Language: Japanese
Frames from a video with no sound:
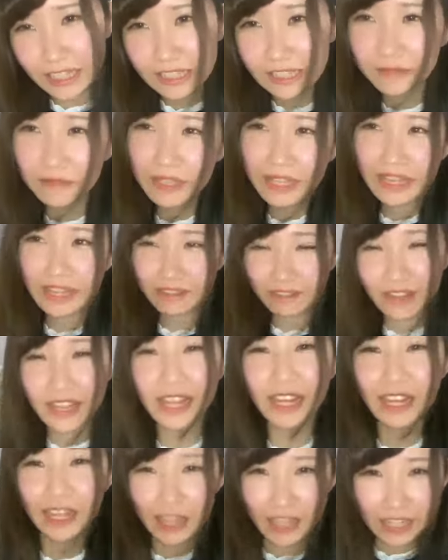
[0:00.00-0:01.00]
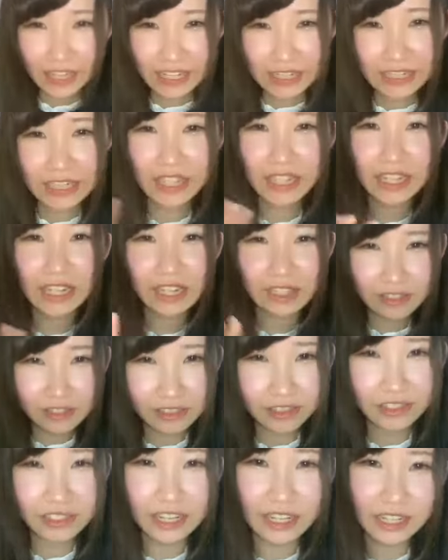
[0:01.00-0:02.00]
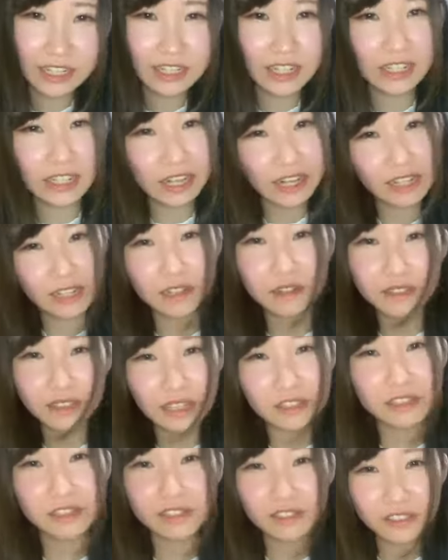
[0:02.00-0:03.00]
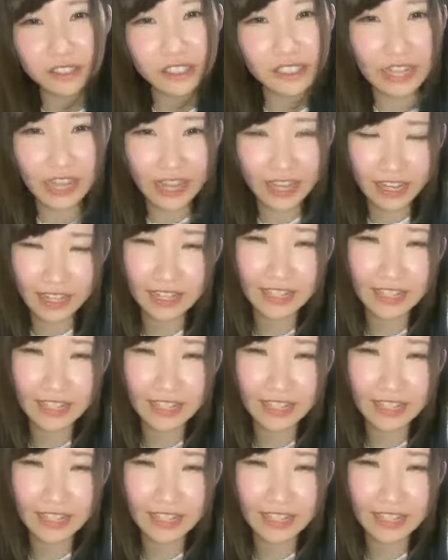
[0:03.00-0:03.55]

じゃあみんなはいち早く蚊に刺されたオタクとして